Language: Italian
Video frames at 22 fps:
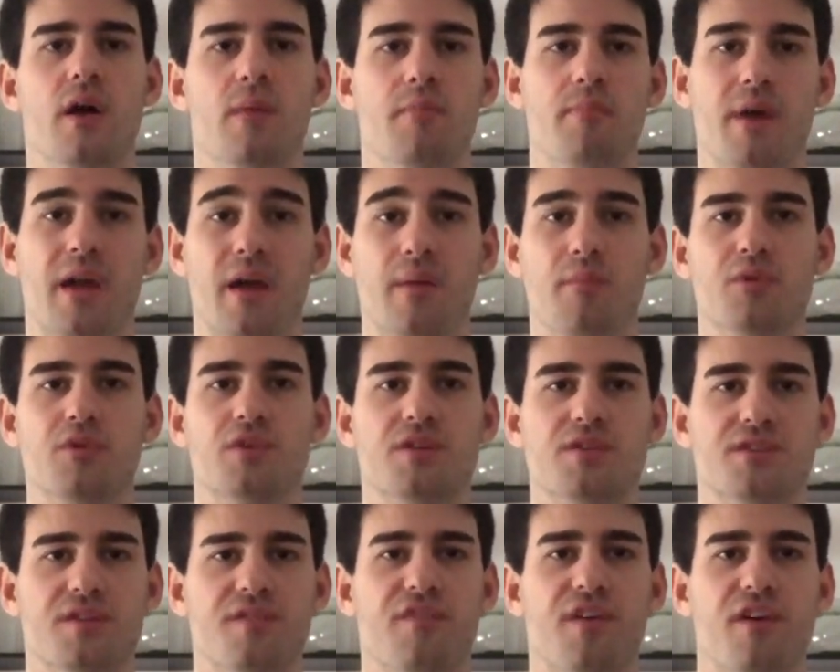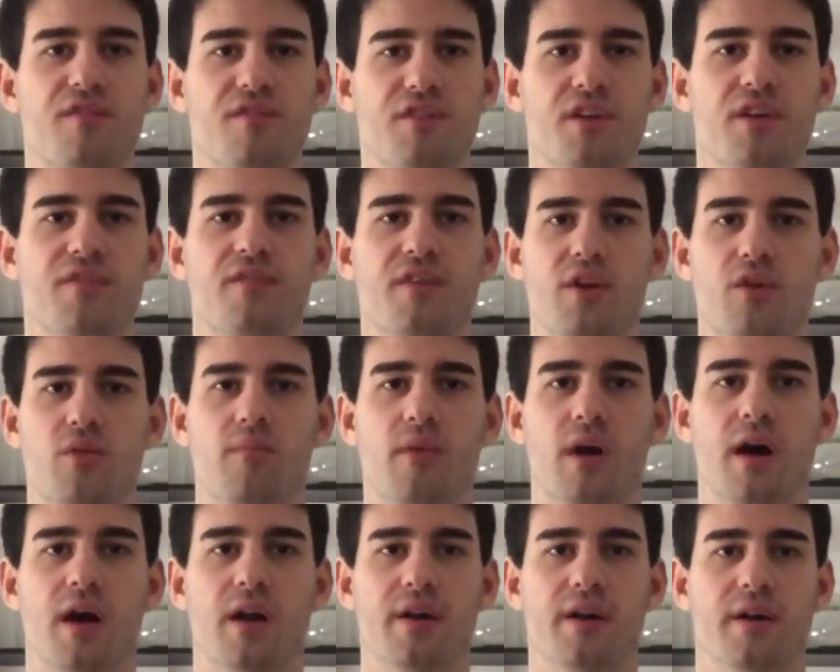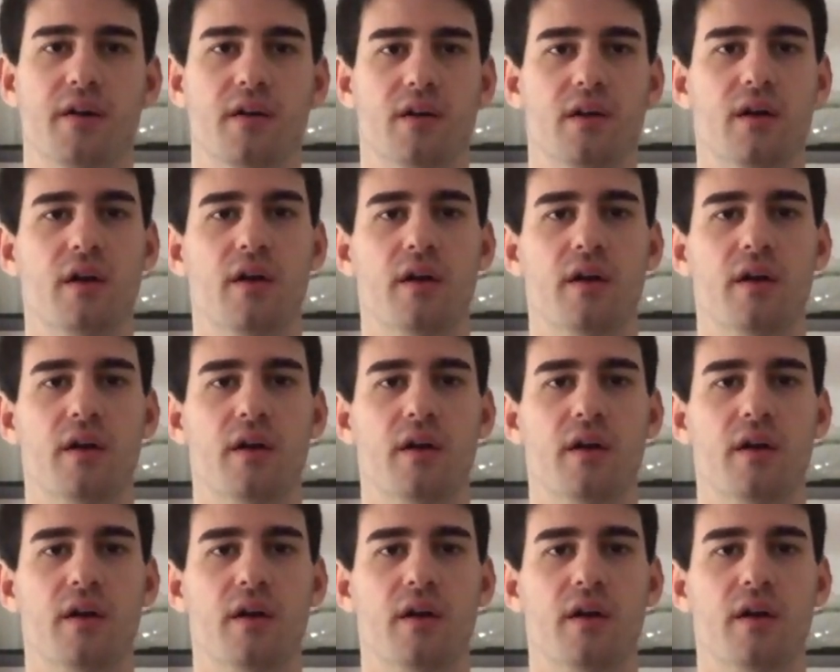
perché potreste farvi davvero male.